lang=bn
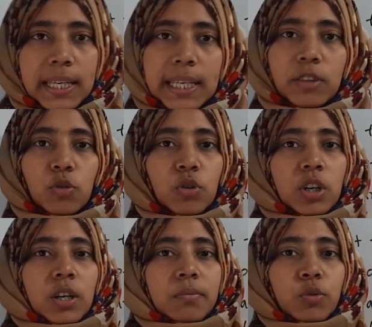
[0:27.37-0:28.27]
কিন্তু
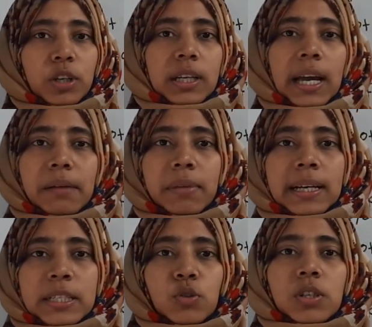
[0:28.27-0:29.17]
পরীক্ষায় আমরা
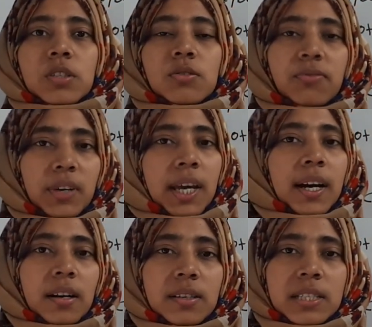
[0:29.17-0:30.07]
কিছু কিছু
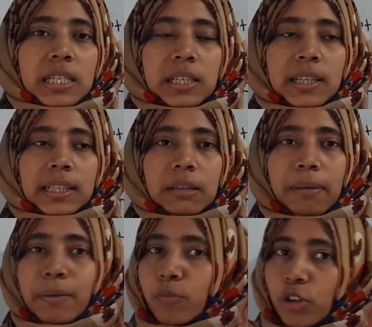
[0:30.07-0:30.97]
ফিগার যেটা দেখতে
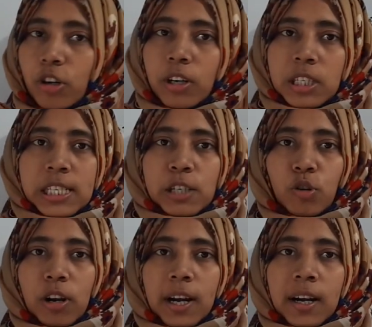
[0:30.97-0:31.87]
পাই মনে হয়
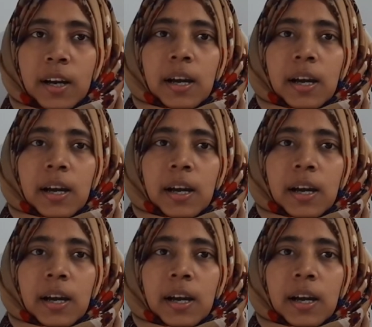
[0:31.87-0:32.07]
সিঙ্গুলার